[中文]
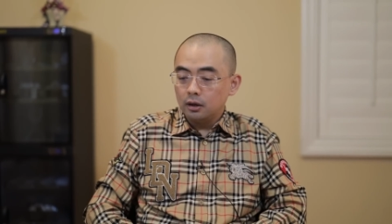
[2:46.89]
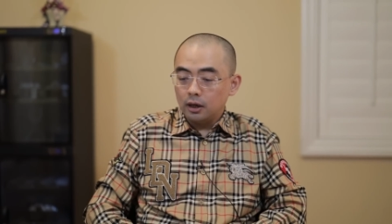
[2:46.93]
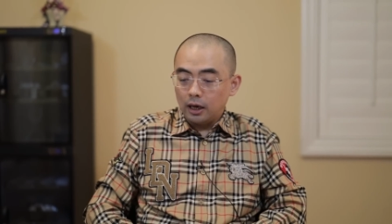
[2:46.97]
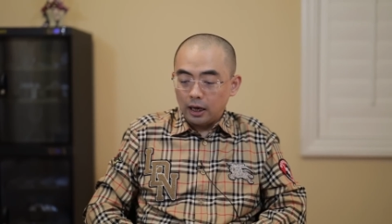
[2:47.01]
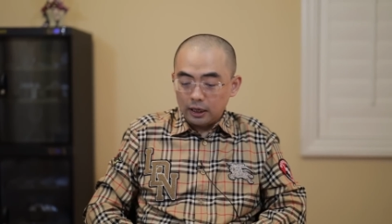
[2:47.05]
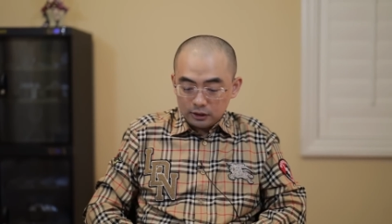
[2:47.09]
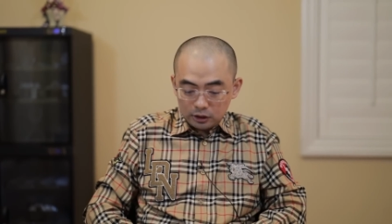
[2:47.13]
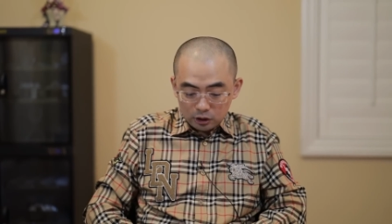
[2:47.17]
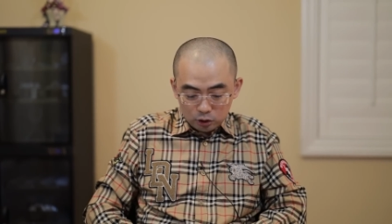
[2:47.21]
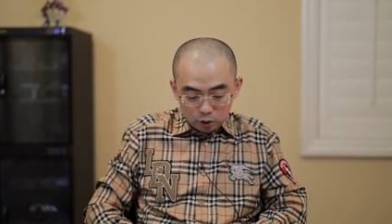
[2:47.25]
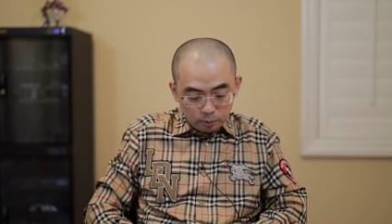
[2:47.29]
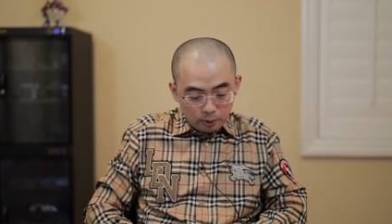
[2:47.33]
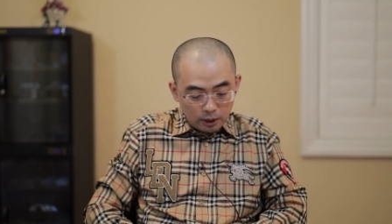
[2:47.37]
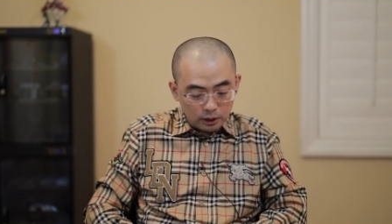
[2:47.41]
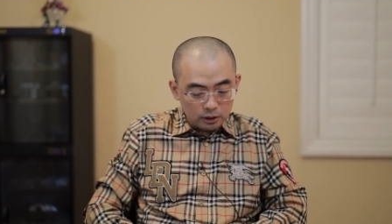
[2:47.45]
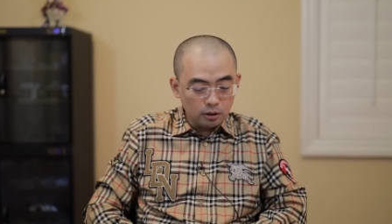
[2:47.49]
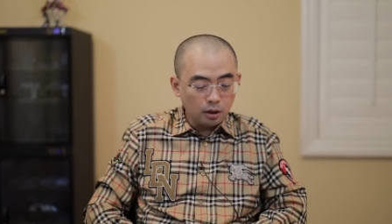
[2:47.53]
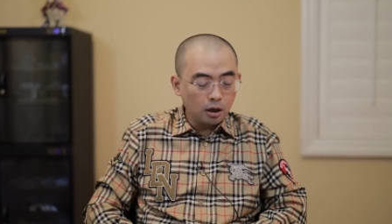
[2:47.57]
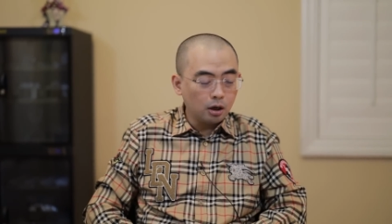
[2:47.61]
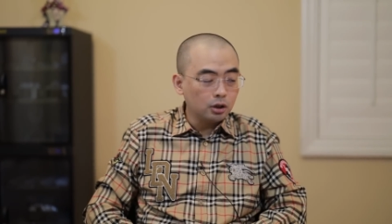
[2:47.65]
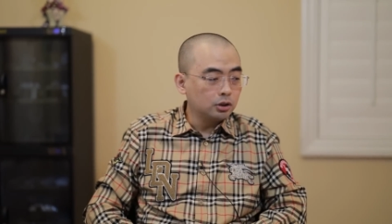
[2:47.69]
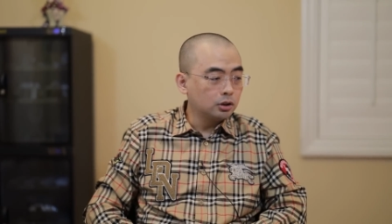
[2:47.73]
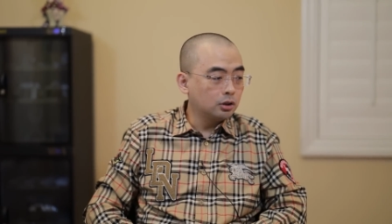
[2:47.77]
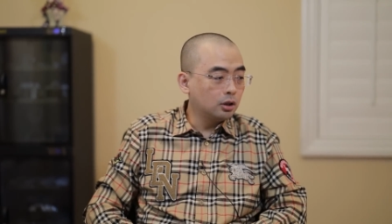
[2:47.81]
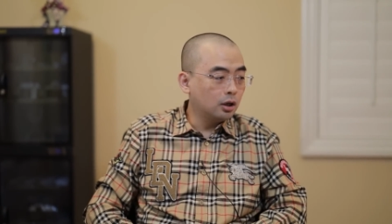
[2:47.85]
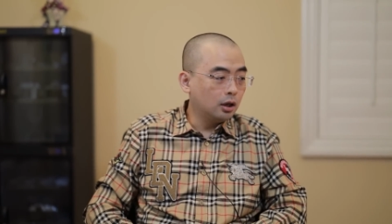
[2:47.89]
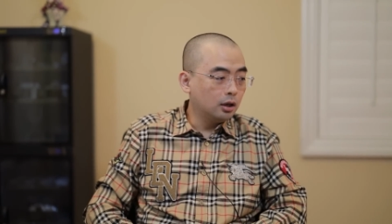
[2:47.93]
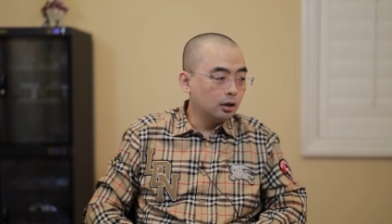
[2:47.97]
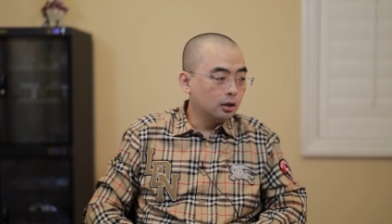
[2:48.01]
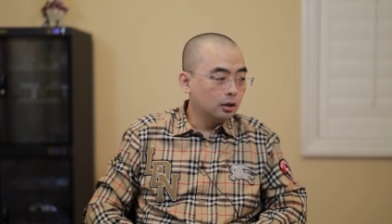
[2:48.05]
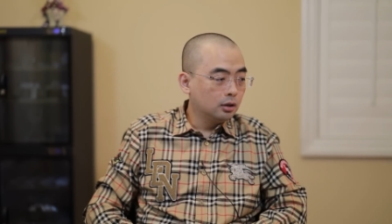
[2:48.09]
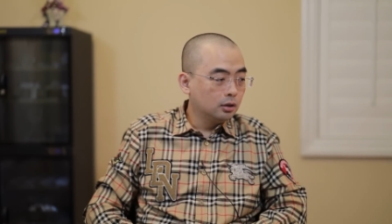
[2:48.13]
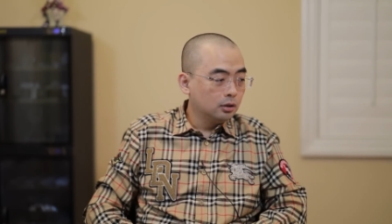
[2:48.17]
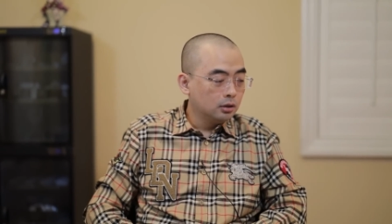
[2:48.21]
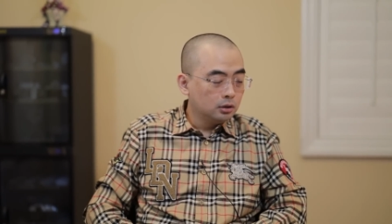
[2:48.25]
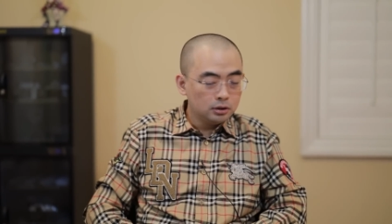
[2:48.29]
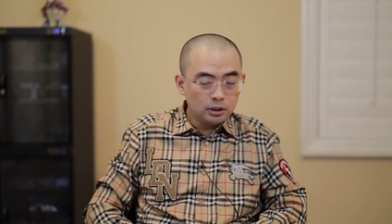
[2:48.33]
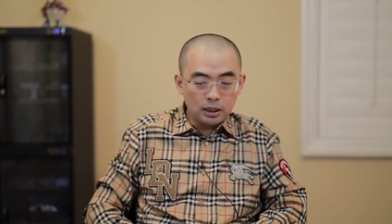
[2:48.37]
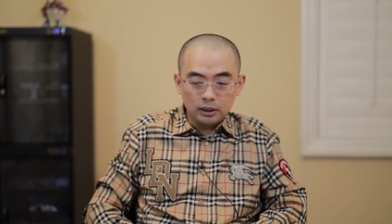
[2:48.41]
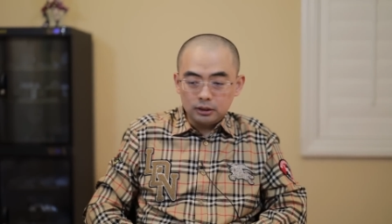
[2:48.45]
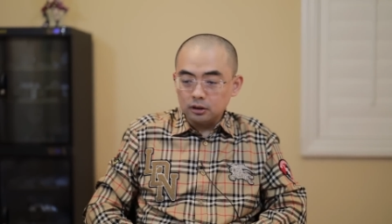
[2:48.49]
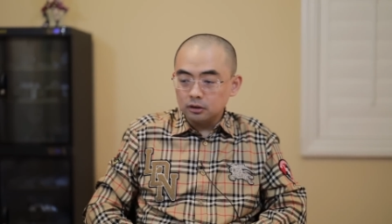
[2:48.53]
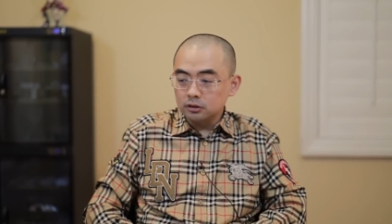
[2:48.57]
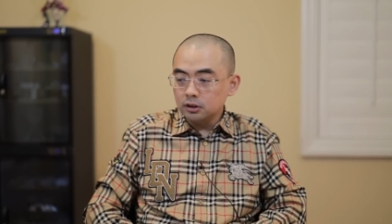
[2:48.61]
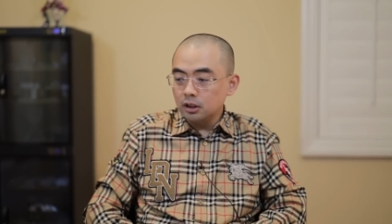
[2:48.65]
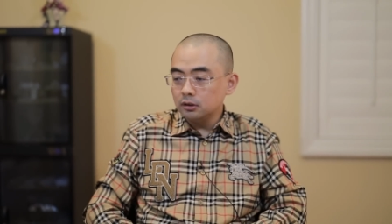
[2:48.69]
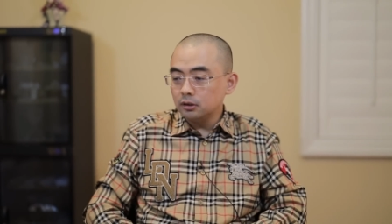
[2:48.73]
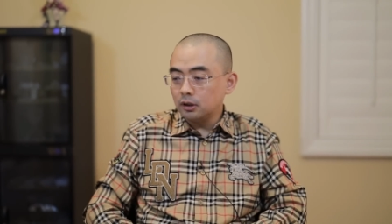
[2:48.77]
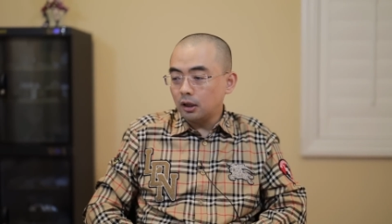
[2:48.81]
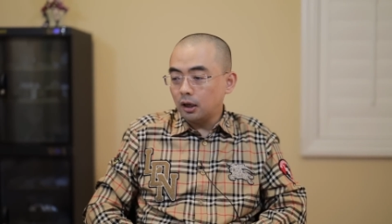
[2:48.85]
哎，这牛排挺好吃的，这还
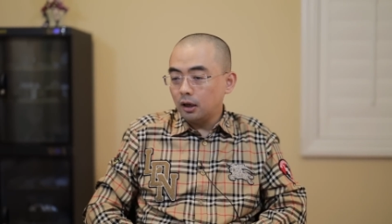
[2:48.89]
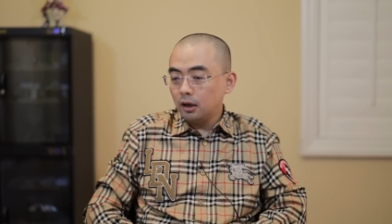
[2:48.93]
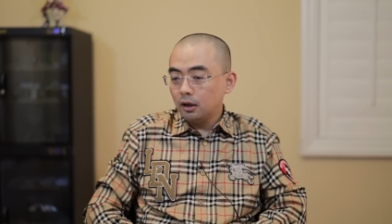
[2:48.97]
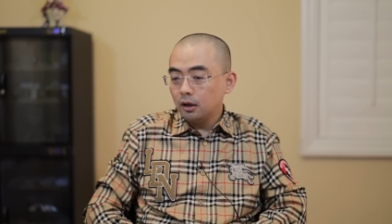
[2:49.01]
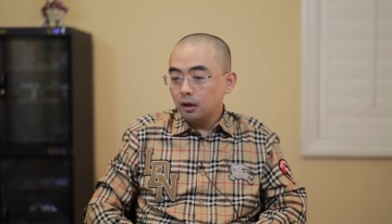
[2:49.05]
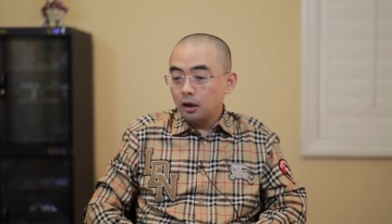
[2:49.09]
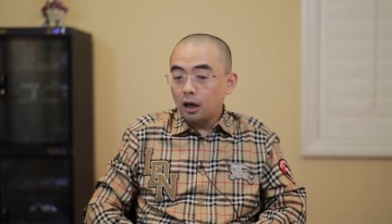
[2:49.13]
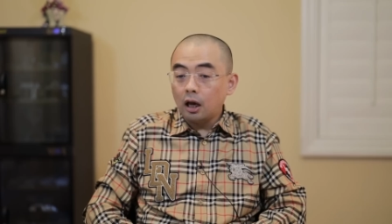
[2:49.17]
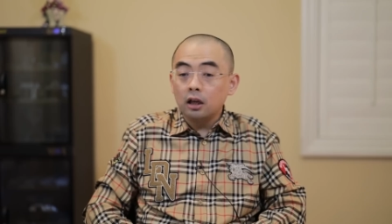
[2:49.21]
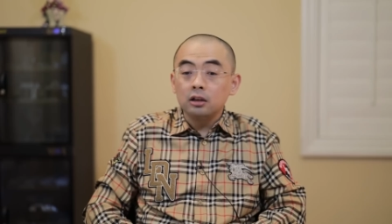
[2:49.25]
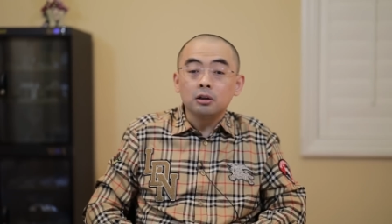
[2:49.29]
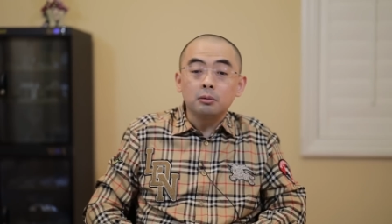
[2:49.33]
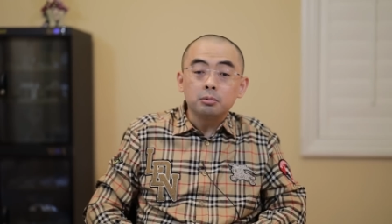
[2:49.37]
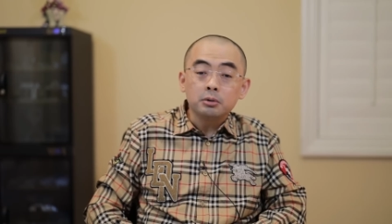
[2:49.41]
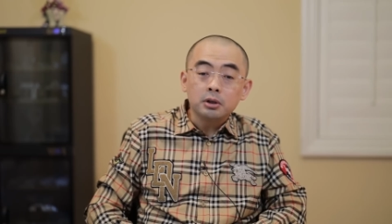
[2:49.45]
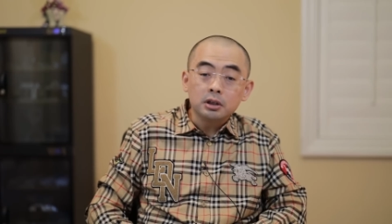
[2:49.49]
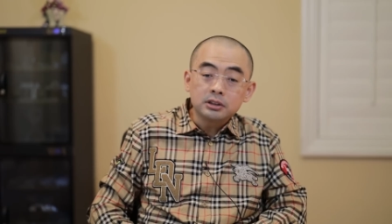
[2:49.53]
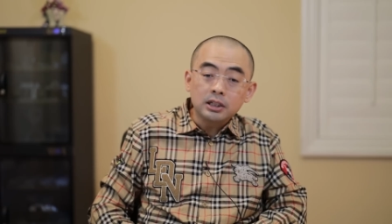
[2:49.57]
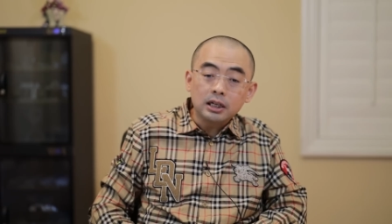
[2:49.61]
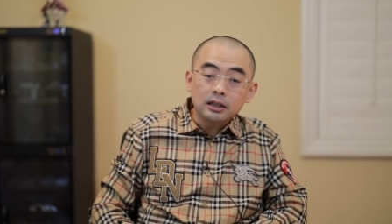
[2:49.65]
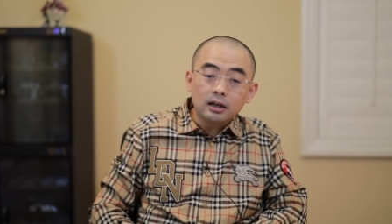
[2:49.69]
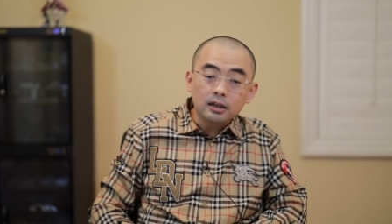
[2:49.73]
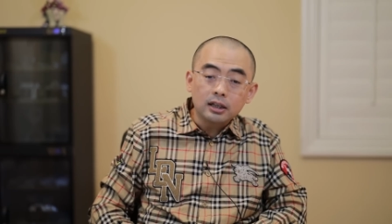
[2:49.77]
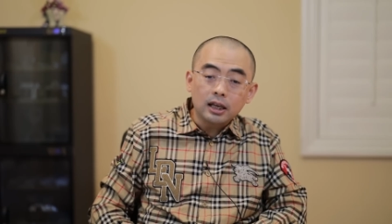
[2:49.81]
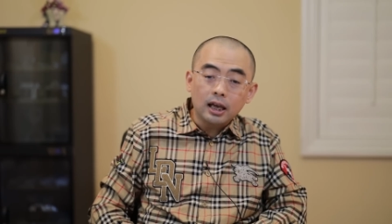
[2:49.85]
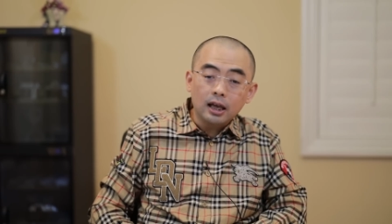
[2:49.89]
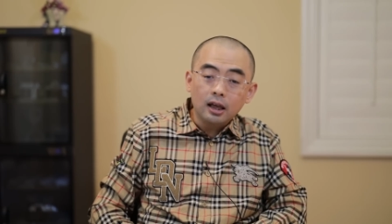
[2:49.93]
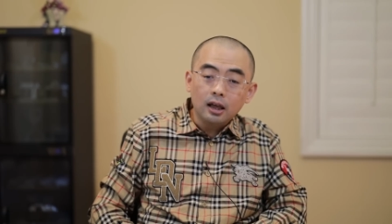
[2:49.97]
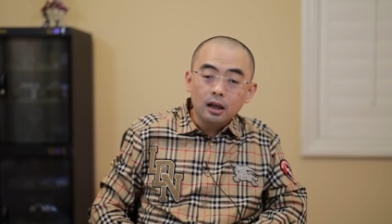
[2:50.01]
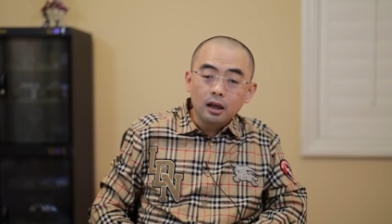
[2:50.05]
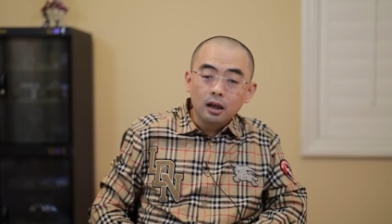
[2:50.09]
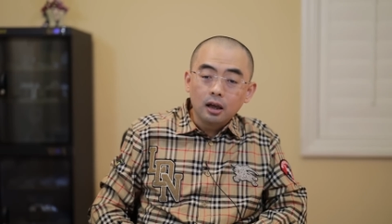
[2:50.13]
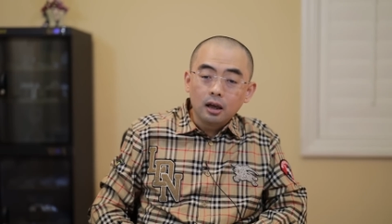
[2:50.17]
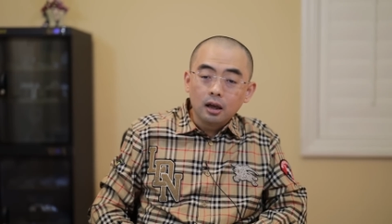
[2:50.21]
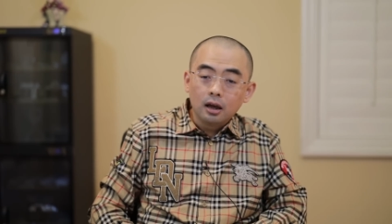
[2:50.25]
挺嫩的。哎，要不要加点盐？